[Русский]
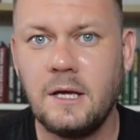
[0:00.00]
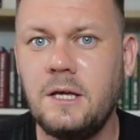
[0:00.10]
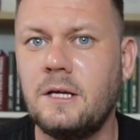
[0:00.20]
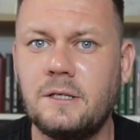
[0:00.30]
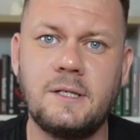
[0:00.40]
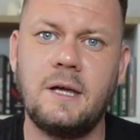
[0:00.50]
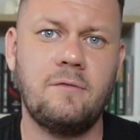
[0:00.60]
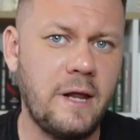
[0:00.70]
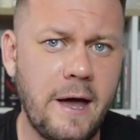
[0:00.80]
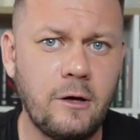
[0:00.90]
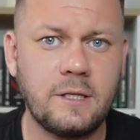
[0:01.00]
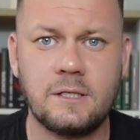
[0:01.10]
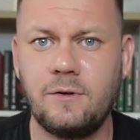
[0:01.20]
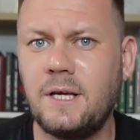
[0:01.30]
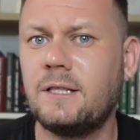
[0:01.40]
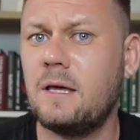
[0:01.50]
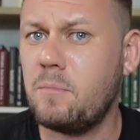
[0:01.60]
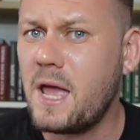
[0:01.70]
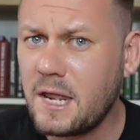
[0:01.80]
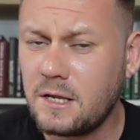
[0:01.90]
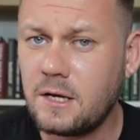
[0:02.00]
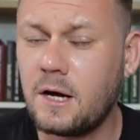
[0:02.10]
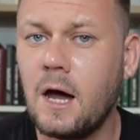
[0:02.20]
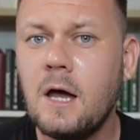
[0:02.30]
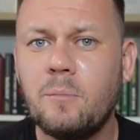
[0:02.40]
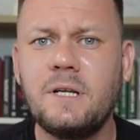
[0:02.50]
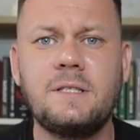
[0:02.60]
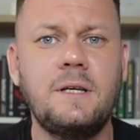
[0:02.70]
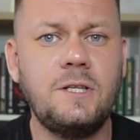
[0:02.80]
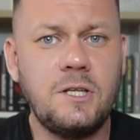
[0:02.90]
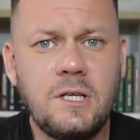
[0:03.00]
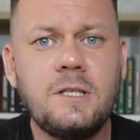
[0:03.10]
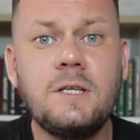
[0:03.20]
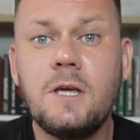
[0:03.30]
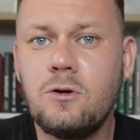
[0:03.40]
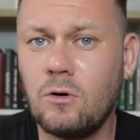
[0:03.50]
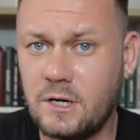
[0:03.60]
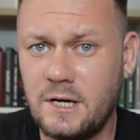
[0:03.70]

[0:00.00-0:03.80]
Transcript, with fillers: и заявляют о своих намерениях присоединить ее к